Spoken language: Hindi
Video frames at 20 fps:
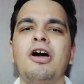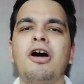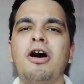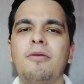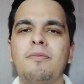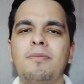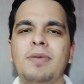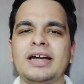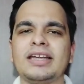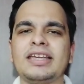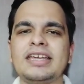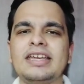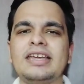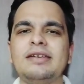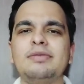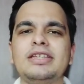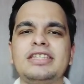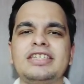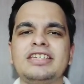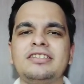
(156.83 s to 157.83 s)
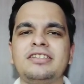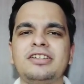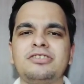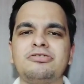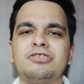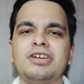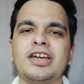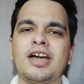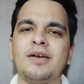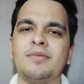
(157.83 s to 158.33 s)
और बाकी की भी चीजें
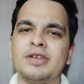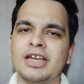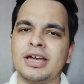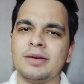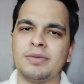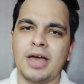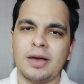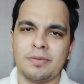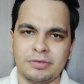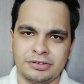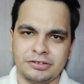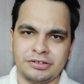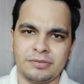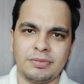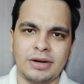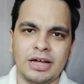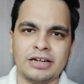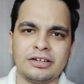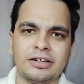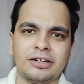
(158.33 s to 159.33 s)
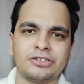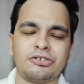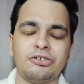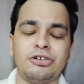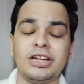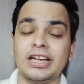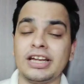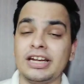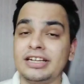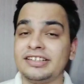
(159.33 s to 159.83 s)
जो है कभी कभी आप इस्तेमाल करते हो
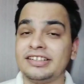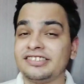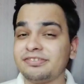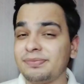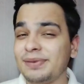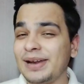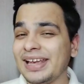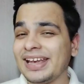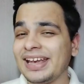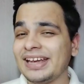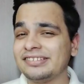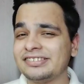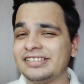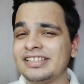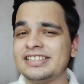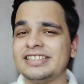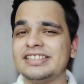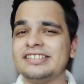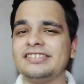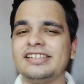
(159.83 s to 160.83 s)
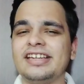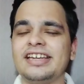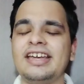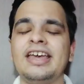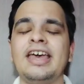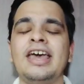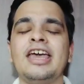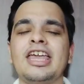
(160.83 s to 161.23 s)
लेकिन डिस्प्ले एक ऐसी चीज है